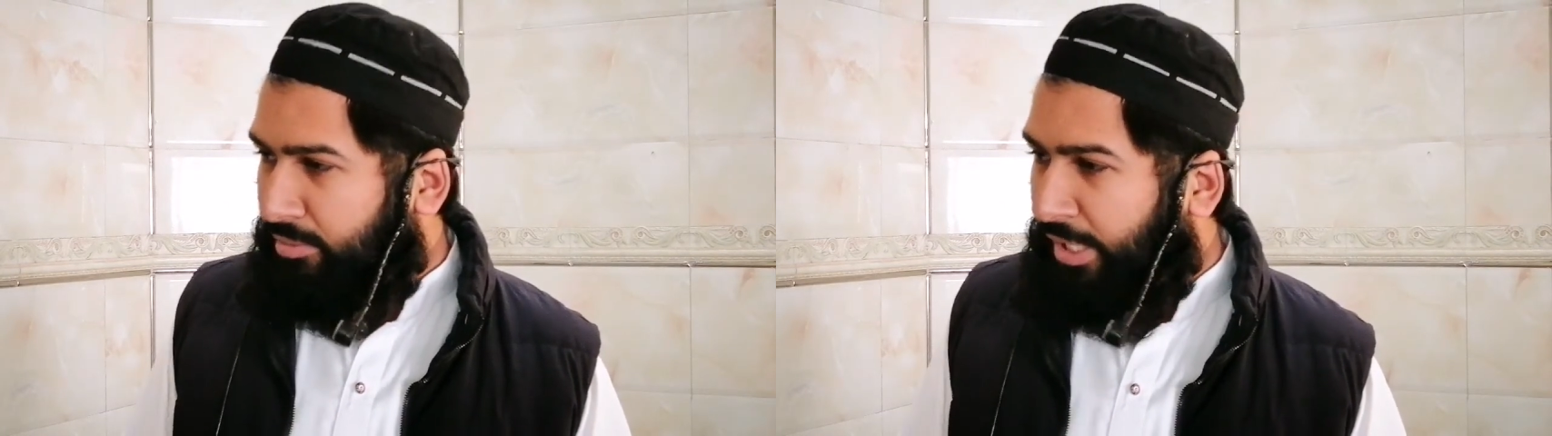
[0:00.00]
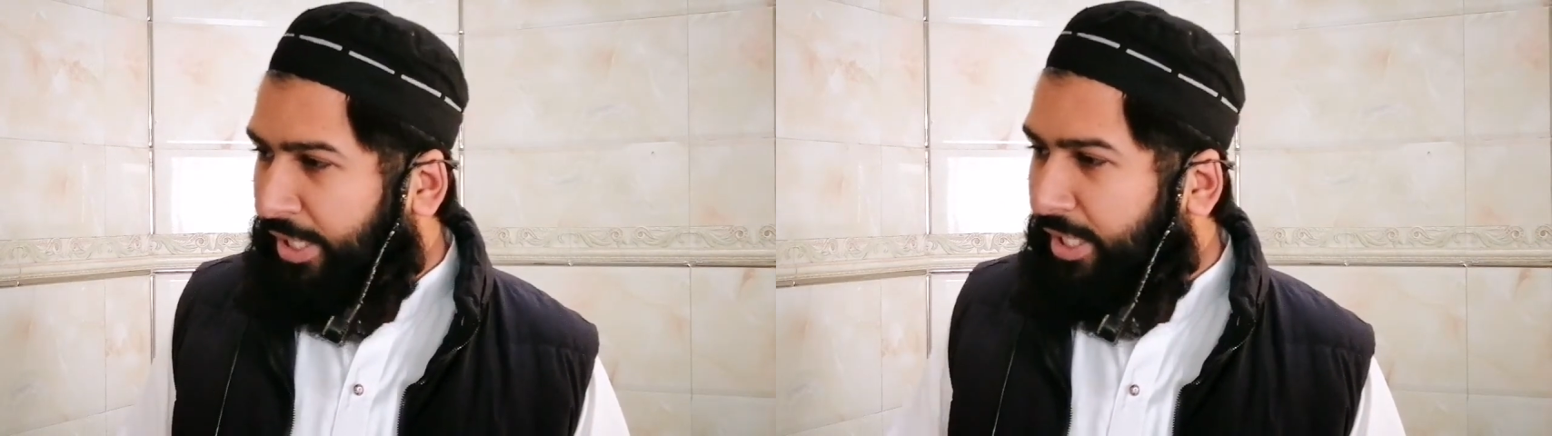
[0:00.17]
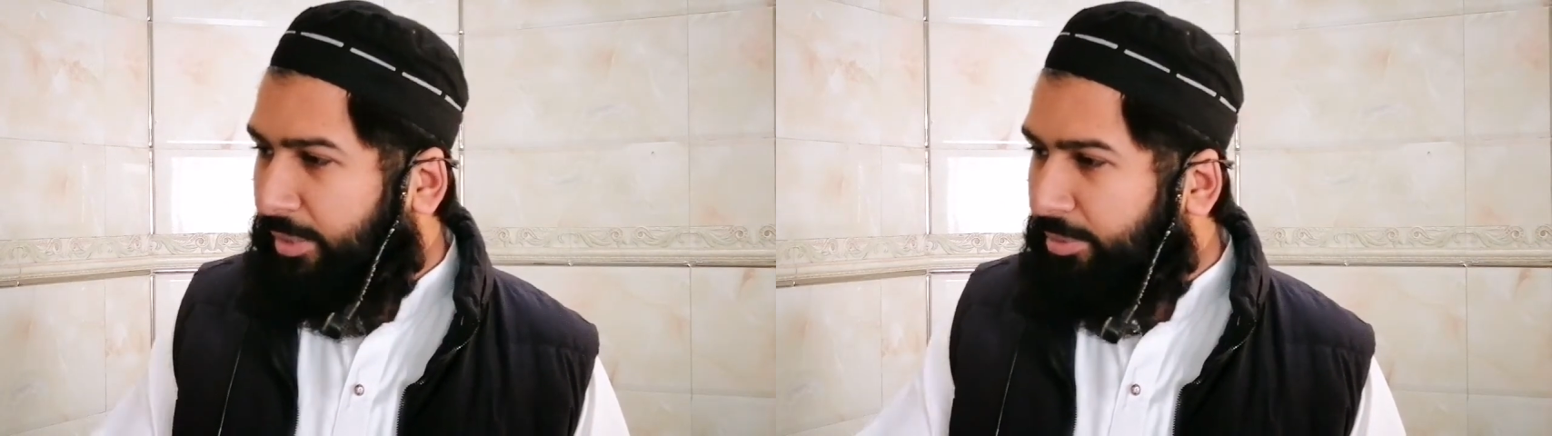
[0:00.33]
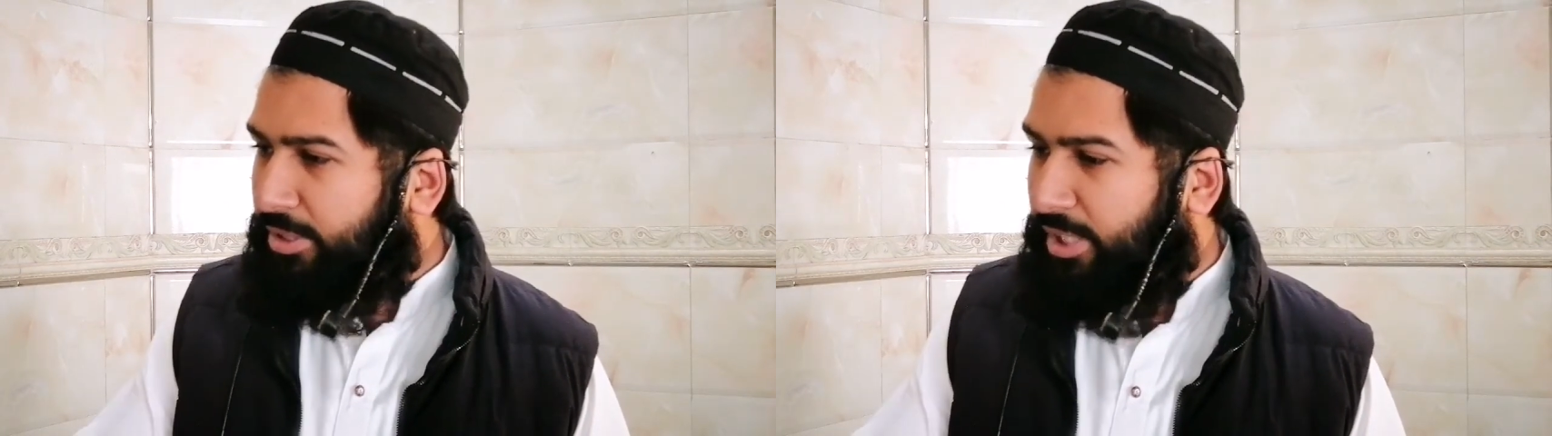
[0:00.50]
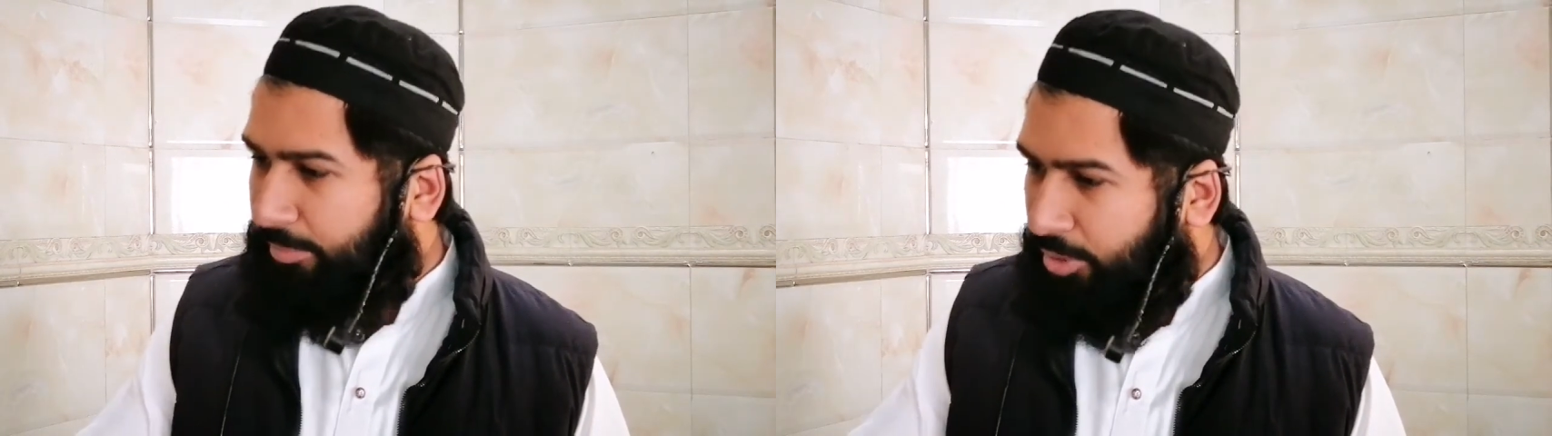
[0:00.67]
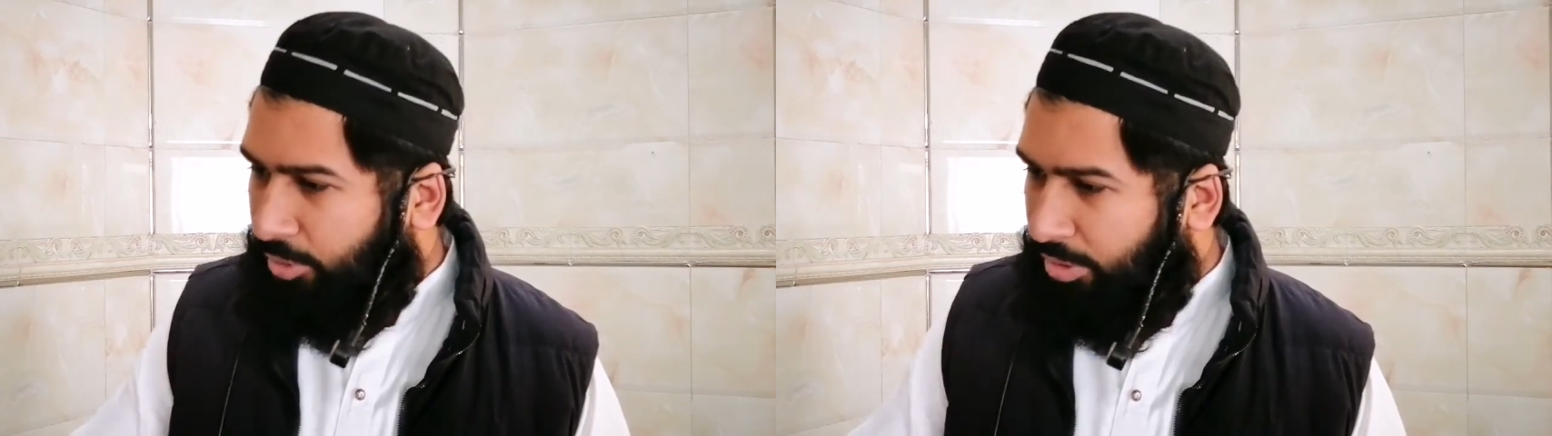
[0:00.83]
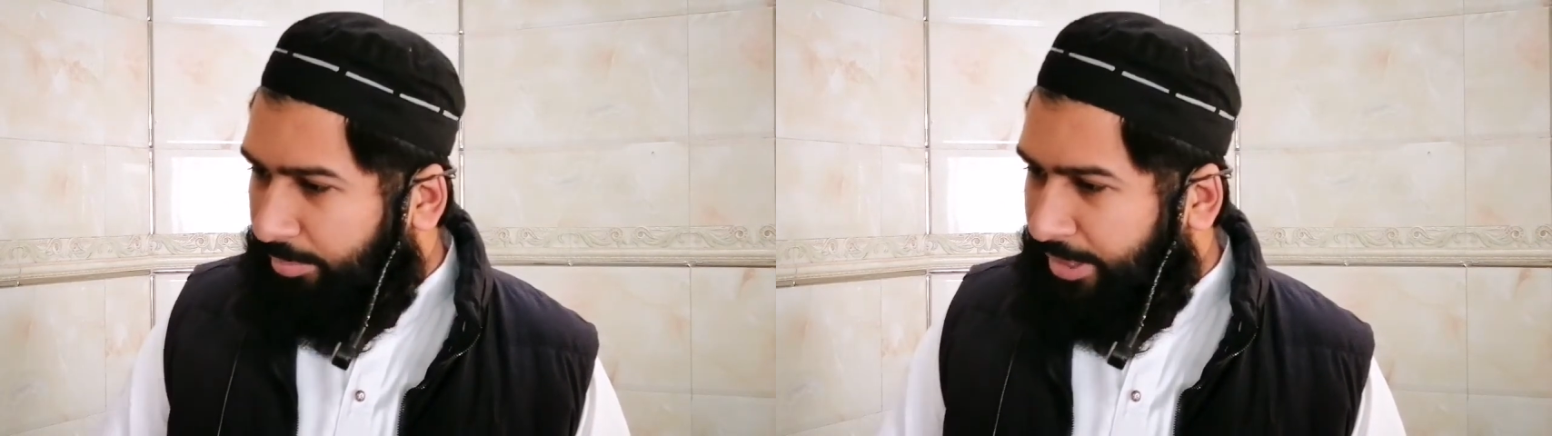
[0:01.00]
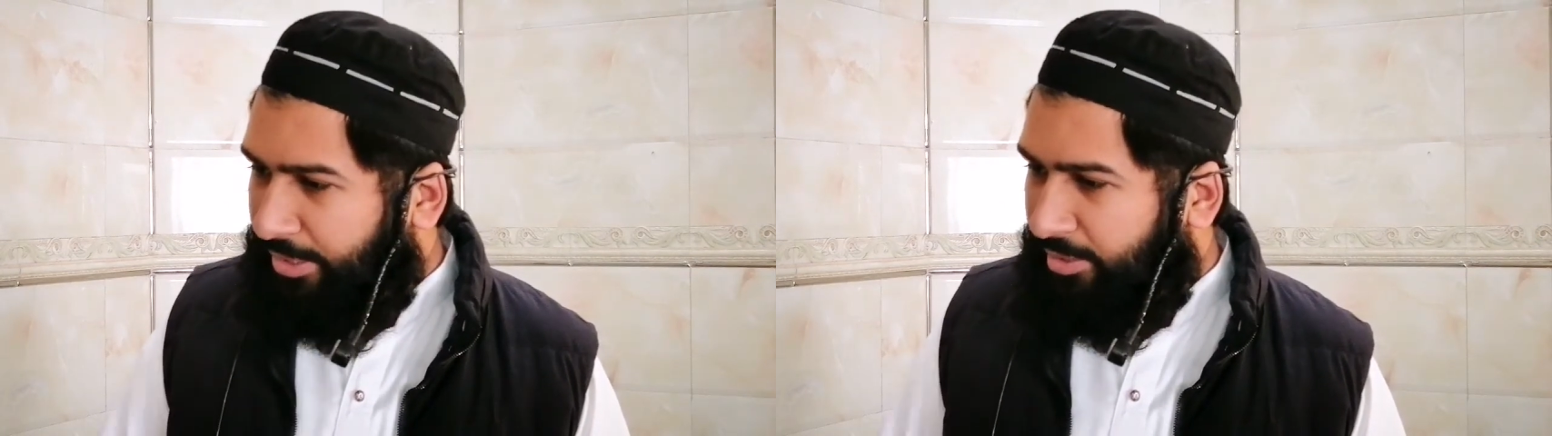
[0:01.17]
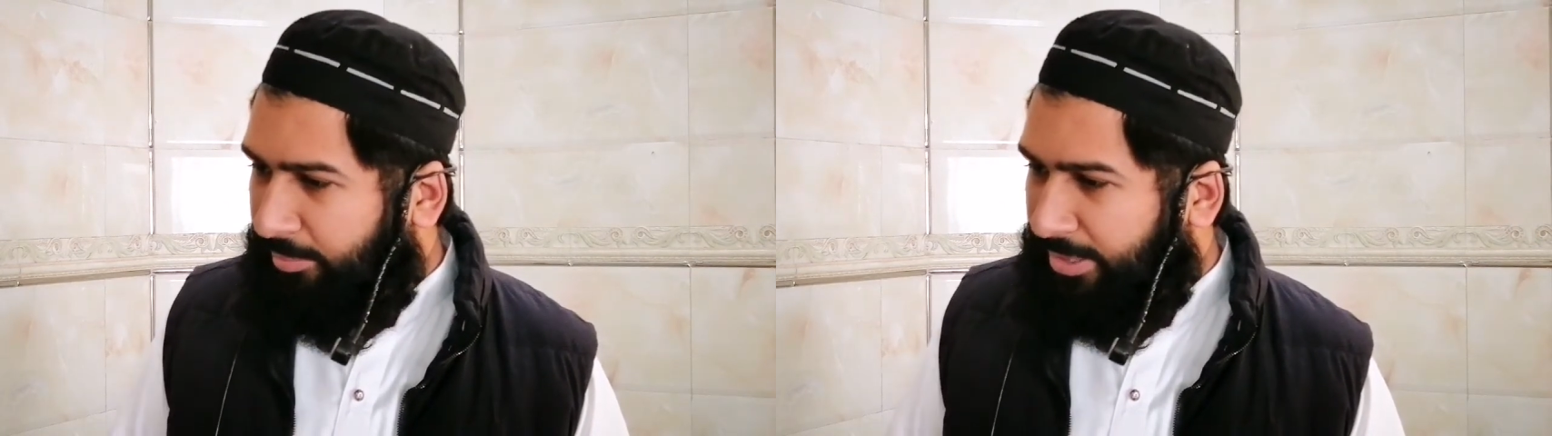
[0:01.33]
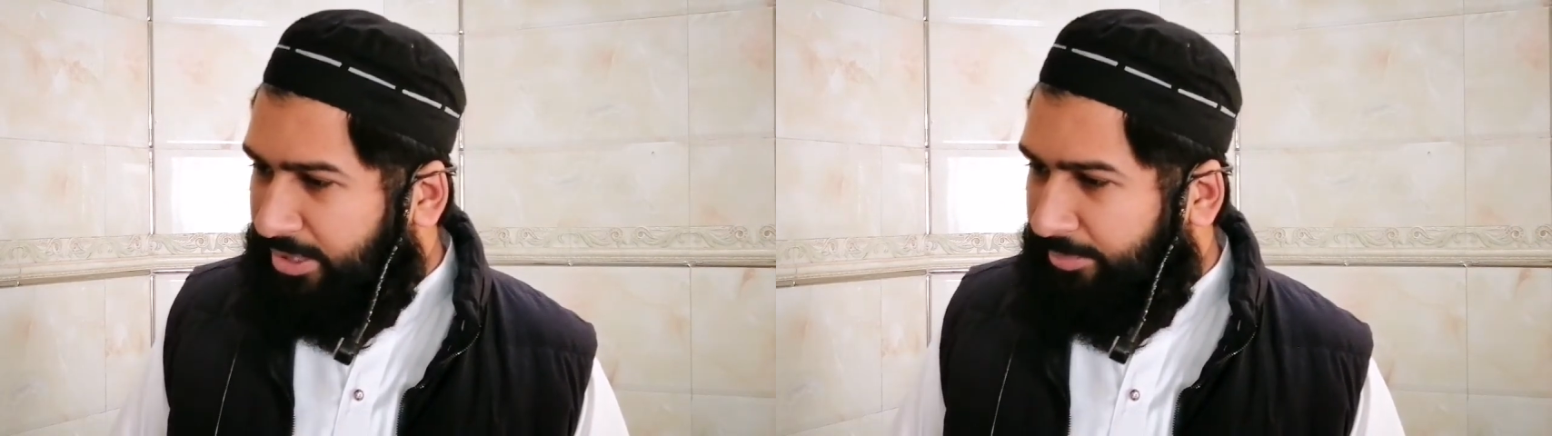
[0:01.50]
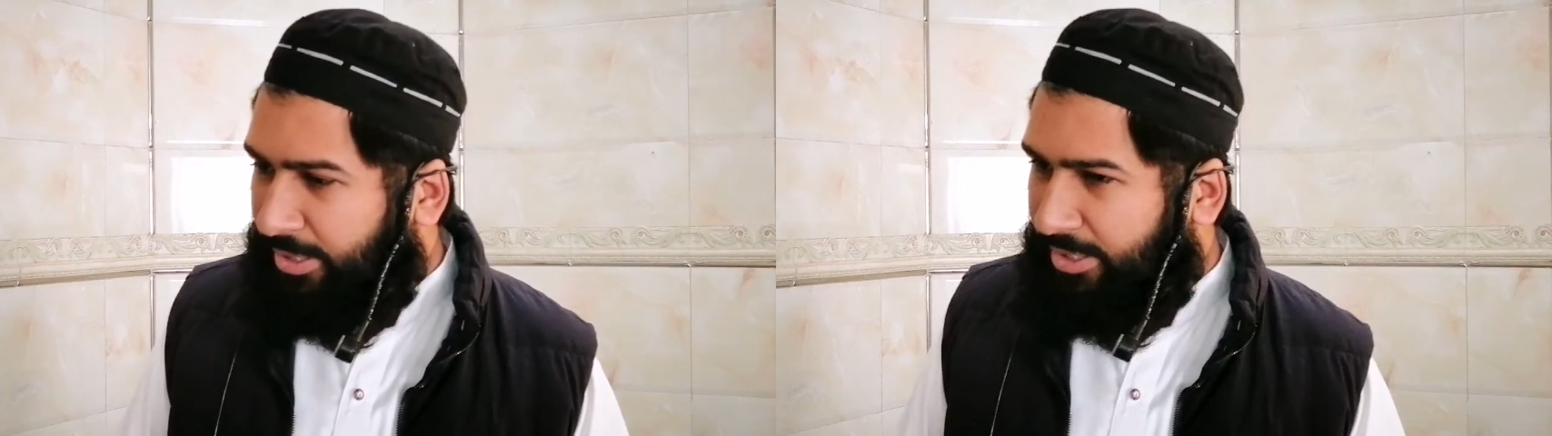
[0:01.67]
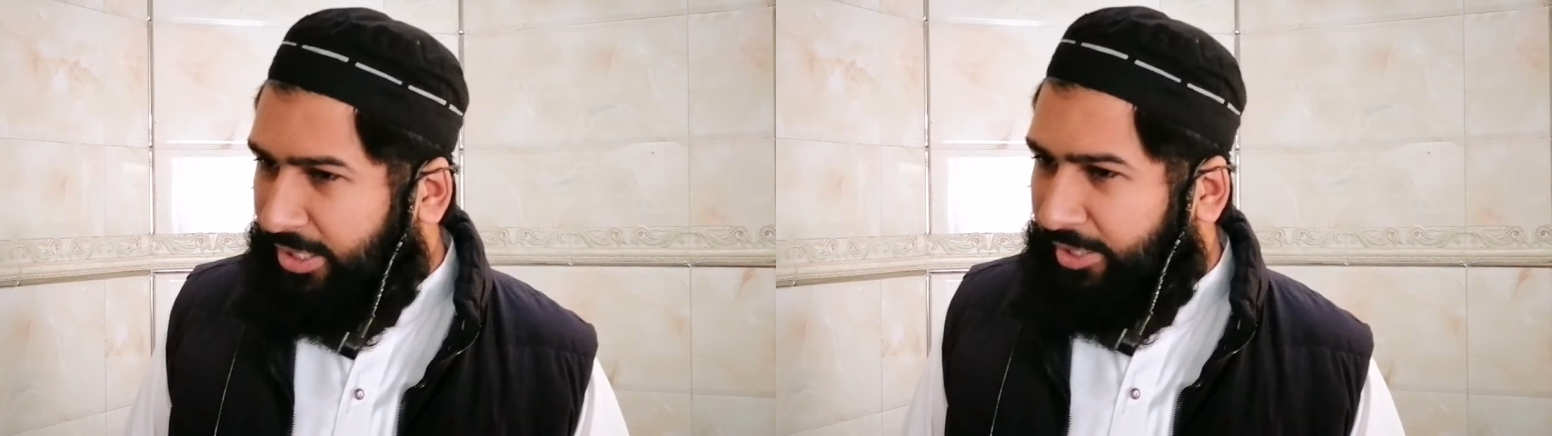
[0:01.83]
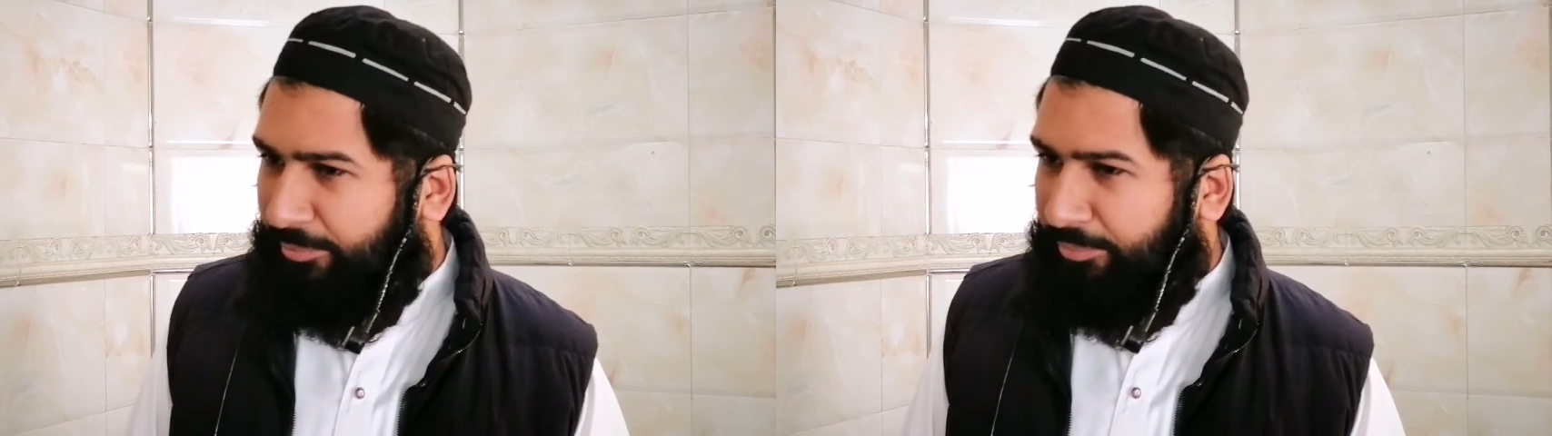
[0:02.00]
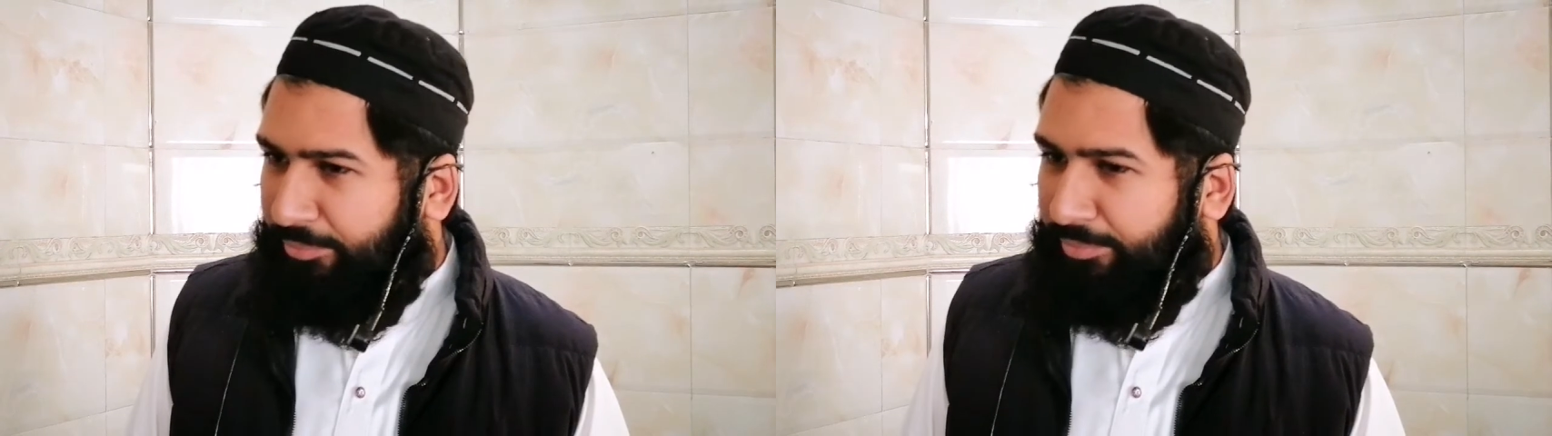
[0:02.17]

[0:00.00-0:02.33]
ज़ाहिर कब्रस्तान में कौन भाई नमाज़ें पढ़ता है